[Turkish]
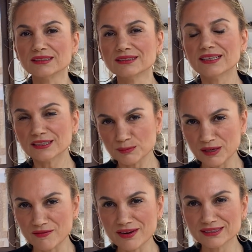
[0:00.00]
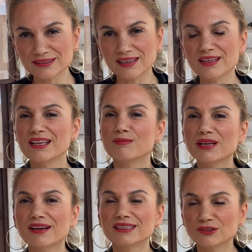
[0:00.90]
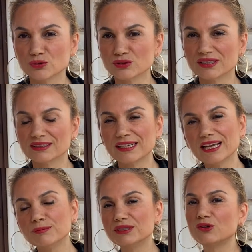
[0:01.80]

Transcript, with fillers: seyretmeyen varsa merak ediyorsanız eğer bir